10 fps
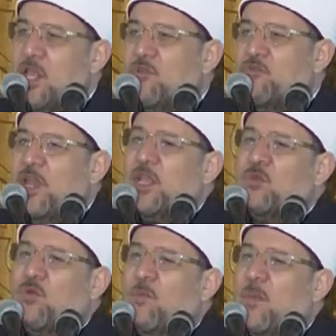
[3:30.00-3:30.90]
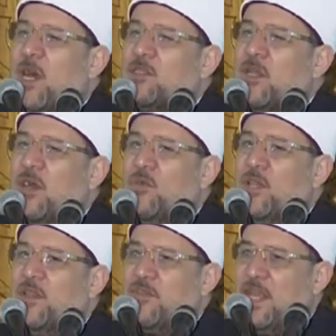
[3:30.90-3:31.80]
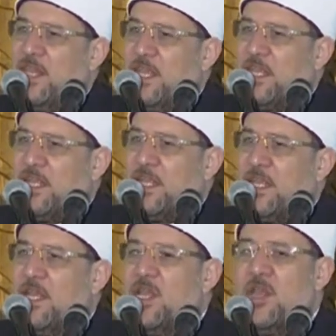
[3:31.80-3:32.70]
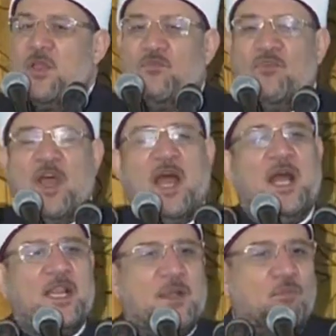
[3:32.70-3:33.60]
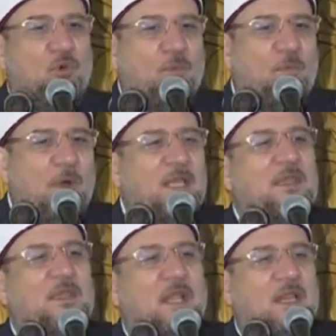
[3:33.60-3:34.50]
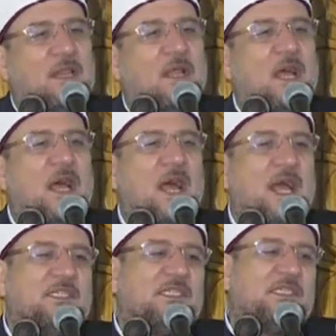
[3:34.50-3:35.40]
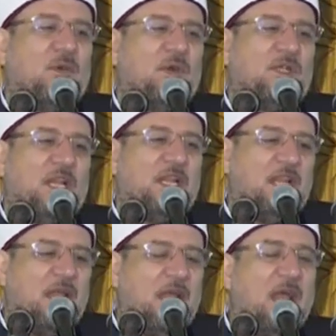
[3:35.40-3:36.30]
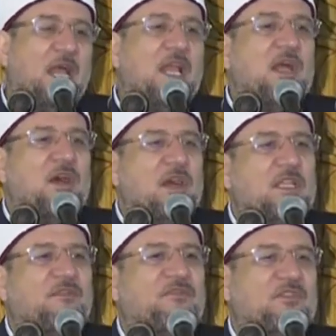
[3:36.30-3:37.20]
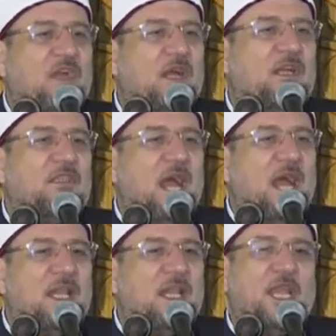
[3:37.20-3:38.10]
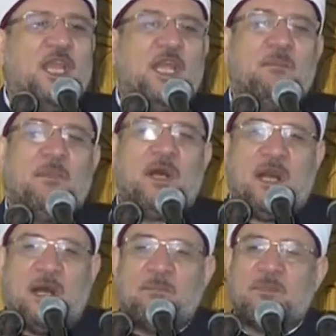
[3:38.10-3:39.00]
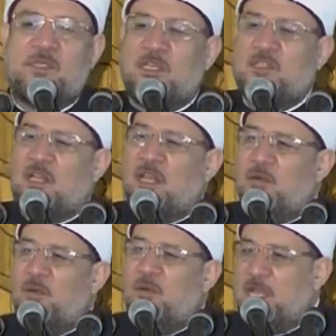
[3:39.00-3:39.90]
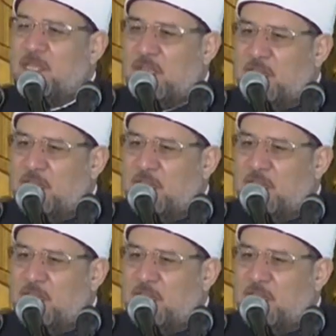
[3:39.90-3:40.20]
فانهم اطاعوا لذلك فاعلمهم ان الله عز وجل قد افترض عليهم خمس صلوات